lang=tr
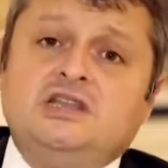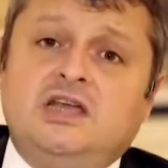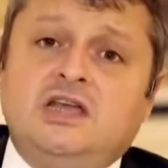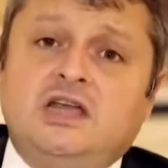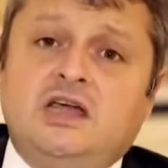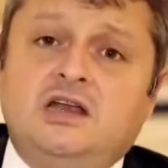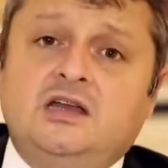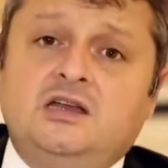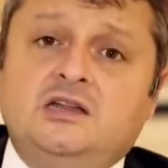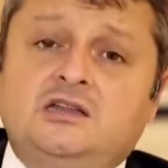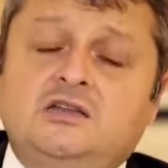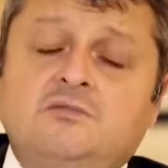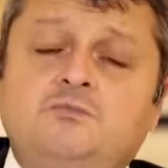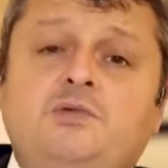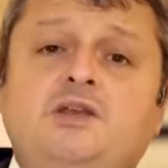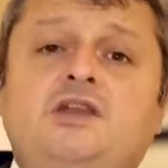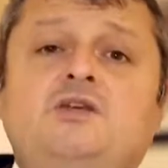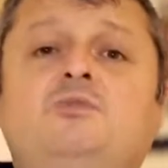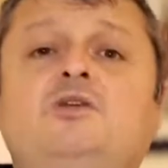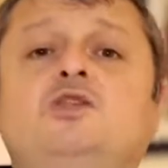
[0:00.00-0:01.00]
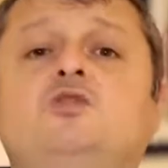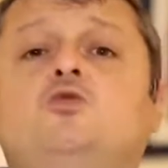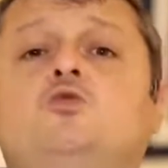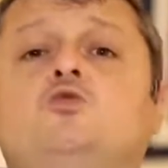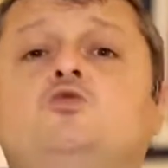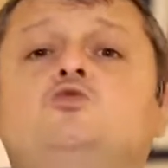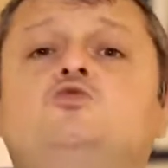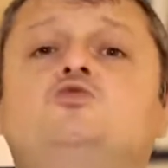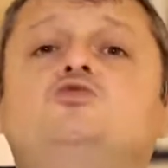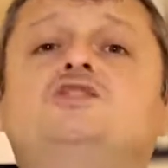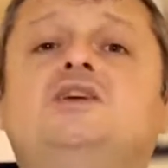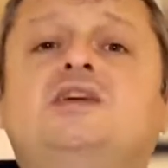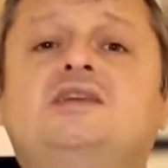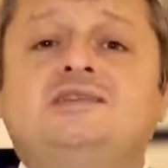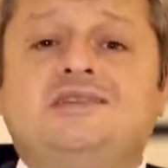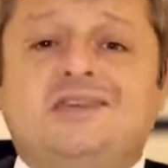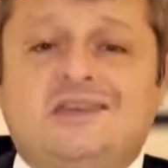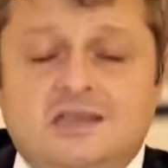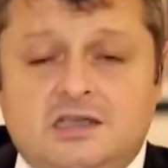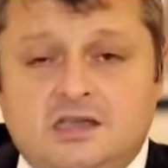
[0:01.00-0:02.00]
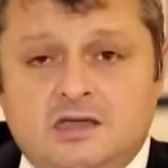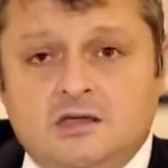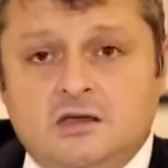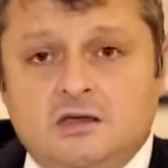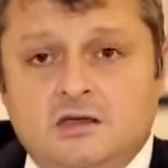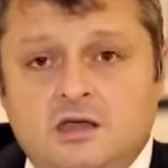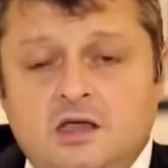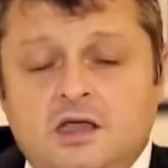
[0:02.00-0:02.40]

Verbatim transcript: eyaleti biri 1982,